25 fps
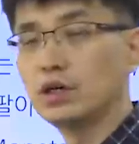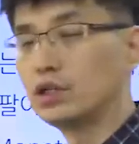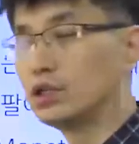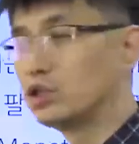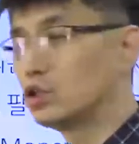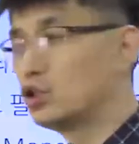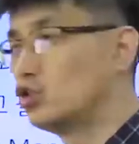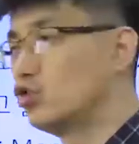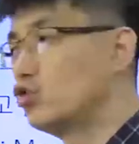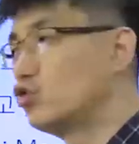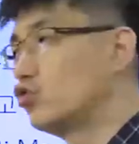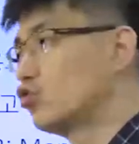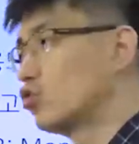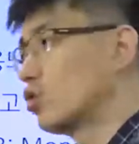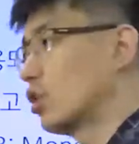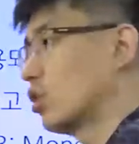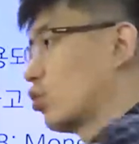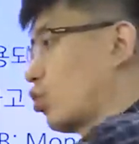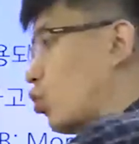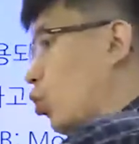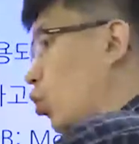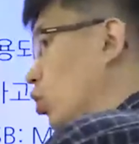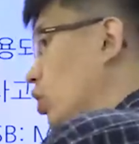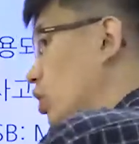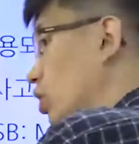시중에
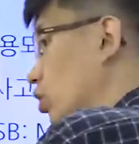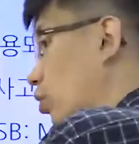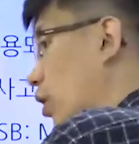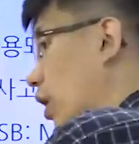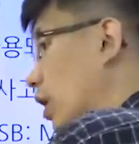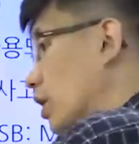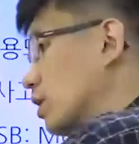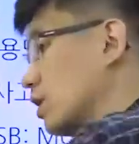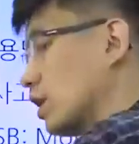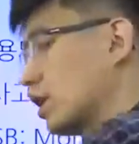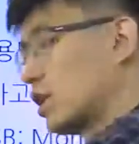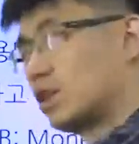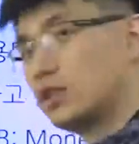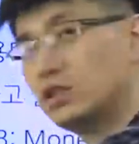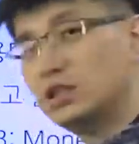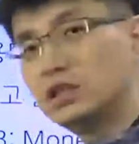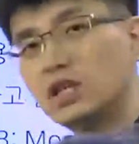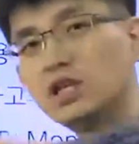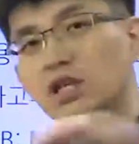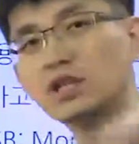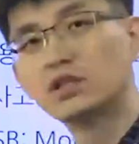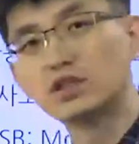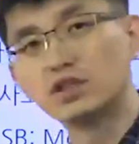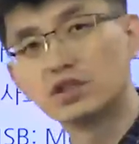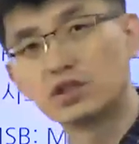돈이 굉장히
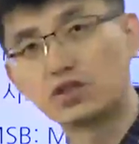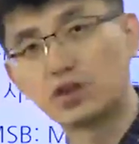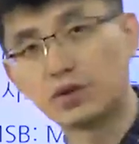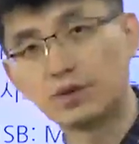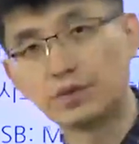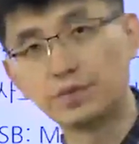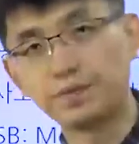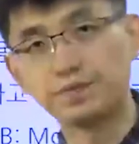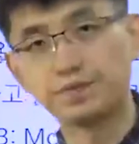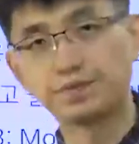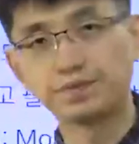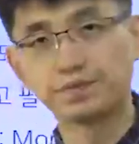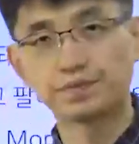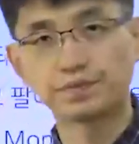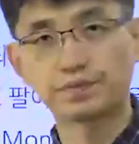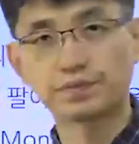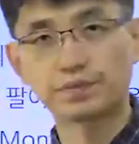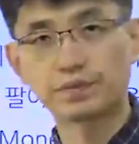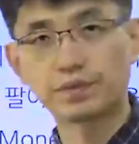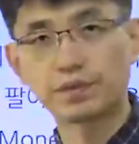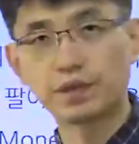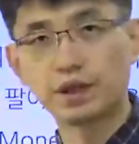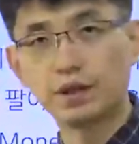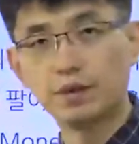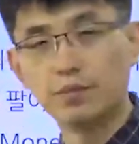흔해지죠.
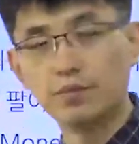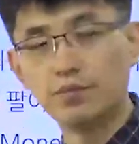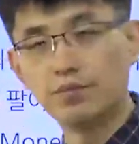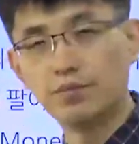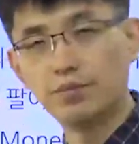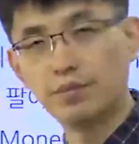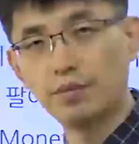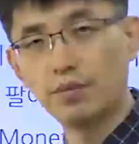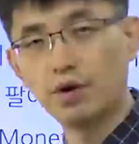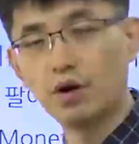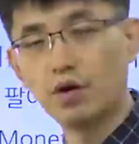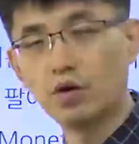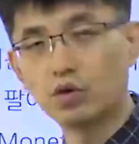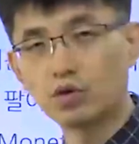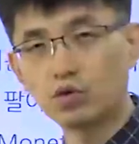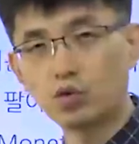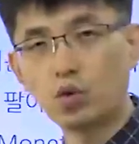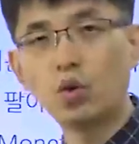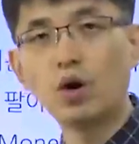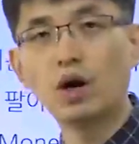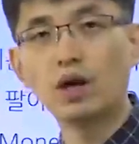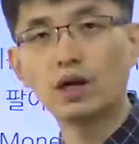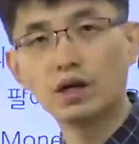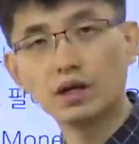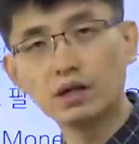어,
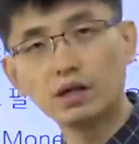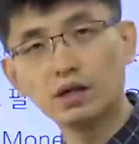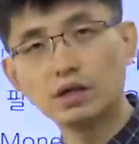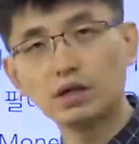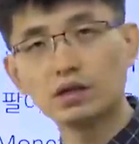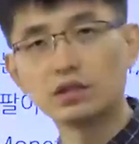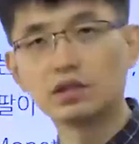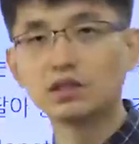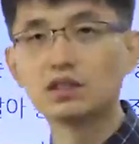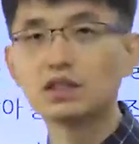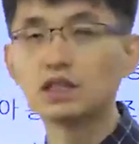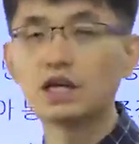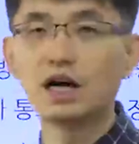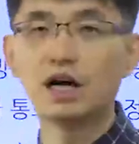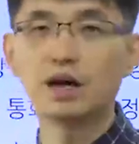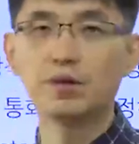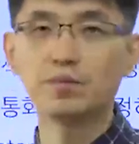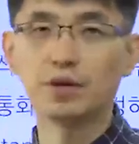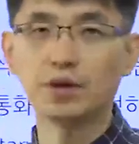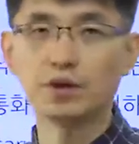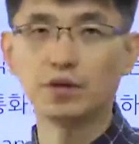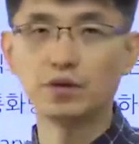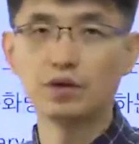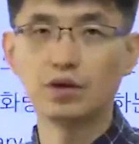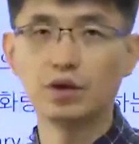통화량이
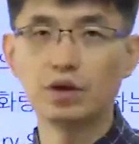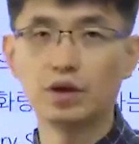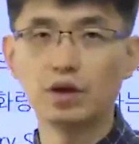증가하면.